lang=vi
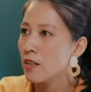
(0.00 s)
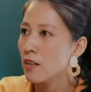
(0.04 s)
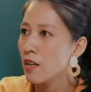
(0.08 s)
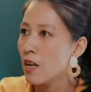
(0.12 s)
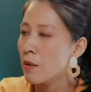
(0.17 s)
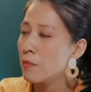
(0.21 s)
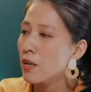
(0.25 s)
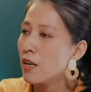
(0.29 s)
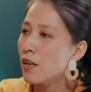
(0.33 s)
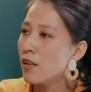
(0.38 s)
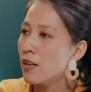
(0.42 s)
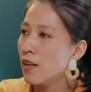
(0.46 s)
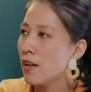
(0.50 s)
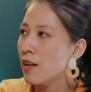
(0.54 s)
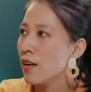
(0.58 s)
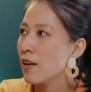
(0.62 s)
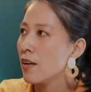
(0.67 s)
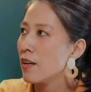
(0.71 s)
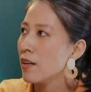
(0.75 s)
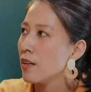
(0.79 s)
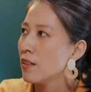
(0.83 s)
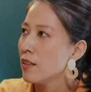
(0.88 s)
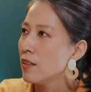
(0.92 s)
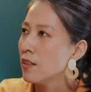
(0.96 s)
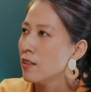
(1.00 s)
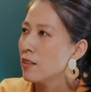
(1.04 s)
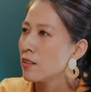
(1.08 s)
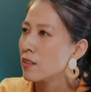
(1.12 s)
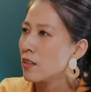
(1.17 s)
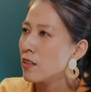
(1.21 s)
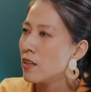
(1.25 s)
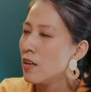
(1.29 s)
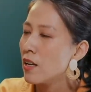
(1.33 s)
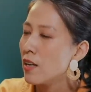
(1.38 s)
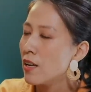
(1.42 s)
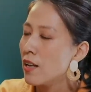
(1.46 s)
Em nói là
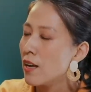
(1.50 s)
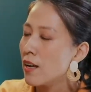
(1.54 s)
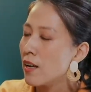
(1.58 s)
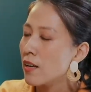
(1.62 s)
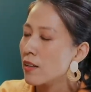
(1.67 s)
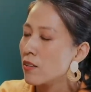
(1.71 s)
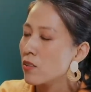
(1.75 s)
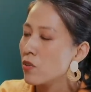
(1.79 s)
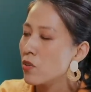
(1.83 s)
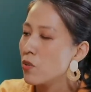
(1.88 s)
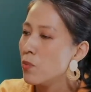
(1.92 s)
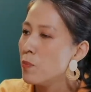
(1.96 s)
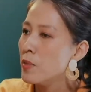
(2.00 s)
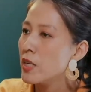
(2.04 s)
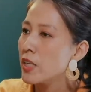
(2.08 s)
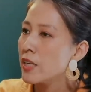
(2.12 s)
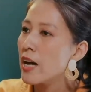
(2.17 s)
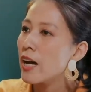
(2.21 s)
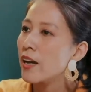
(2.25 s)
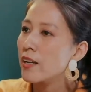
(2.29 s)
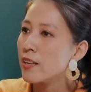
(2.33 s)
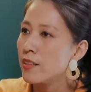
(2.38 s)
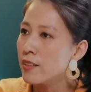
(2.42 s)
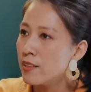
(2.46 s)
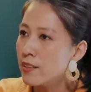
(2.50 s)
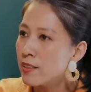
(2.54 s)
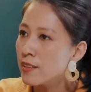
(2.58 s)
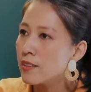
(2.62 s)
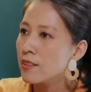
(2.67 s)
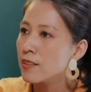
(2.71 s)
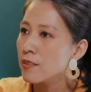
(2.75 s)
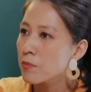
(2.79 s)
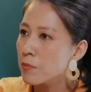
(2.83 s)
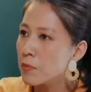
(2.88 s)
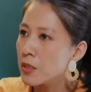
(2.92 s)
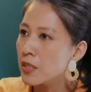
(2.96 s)
có thể là cổ bị đẩy,
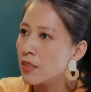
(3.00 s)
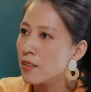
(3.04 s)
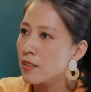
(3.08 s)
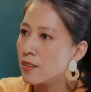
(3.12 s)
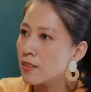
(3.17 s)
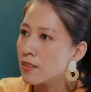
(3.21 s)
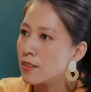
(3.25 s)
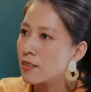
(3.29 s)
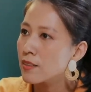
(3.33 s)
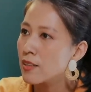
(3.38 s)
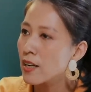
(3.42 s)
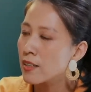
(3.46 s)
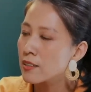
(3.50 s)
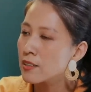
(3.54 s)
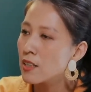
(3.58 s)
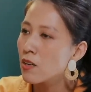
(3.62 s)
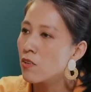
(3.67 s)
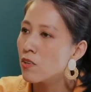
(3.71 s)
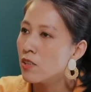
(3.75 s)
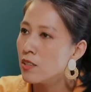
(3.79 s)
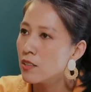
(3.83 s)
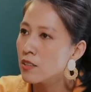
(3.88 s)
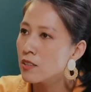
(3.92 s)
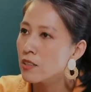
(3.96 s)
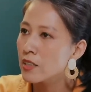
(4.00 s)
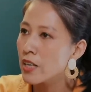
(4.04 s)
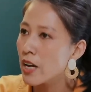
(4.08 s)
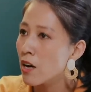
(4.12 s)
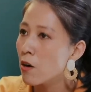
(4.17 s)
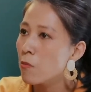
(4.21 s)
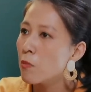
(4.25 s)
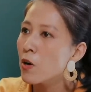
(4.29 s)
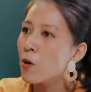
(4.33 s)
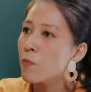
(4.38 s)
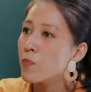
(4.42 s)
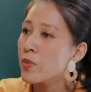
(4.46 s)
bị đằng sau lưng người đàn
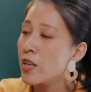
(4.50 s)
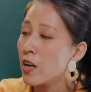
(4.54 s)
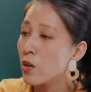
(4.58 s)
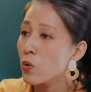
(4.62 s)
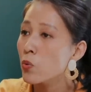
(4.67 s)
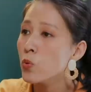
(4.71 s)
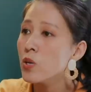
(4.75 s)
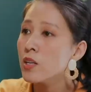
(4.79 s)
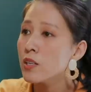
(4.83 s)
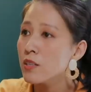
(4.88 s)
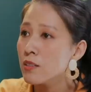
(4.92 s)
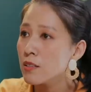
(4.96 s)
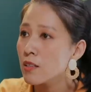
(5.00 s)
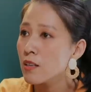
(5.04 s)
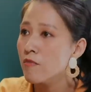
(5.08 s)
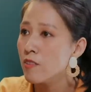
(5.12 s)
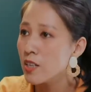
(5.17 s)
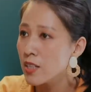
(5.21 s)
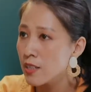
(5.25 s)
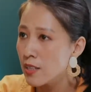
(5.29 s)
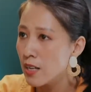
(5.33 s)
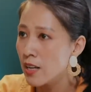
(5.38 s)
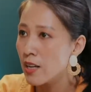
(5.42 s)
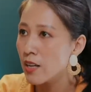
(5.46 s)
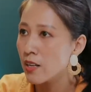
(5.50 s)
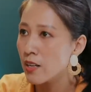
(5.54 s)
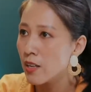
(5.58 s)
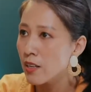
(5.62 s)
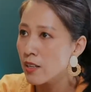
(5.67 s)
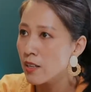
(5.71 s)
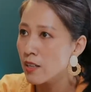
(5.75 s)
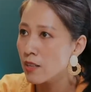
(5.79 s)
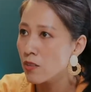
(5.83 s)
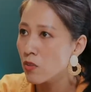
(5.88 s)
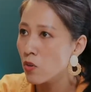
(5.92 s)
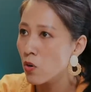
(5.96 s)
ông không giải quyết được cái vấn đề
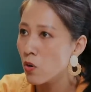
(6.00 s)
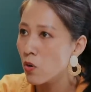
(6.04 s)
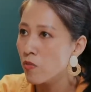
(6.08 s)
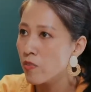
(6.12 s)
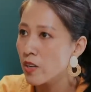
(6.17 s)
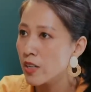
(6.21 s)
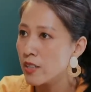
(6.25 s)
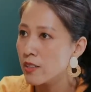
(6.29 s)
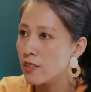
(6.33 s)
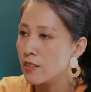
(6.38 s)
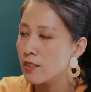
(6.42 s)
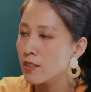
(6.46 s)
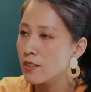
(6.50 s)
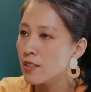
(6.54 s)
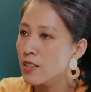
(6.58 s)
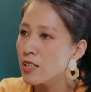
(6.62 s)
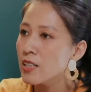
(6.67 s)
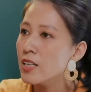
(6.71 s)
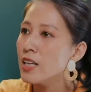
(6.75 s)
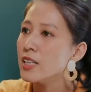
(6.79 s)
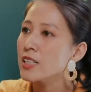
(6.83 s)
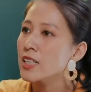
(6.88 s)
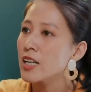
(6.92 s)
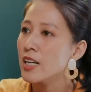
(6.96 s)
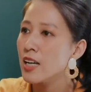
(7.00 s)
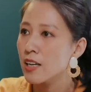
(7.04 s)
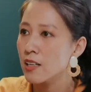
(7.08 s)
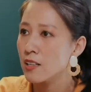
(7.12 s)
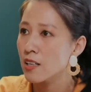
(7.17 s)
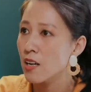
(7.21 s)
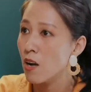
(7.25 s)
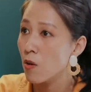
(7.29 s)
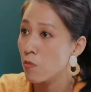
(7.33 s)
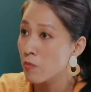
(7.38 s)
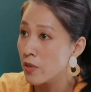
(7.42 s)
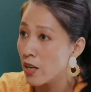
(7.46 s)
đó để cổ phải đi đến cái
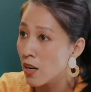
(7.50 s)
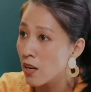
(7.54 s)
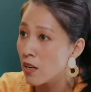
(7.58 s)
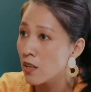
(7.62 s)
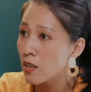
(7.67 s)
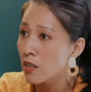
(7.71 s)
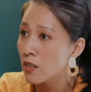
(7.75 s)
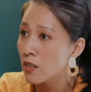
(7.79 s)
hành động đó.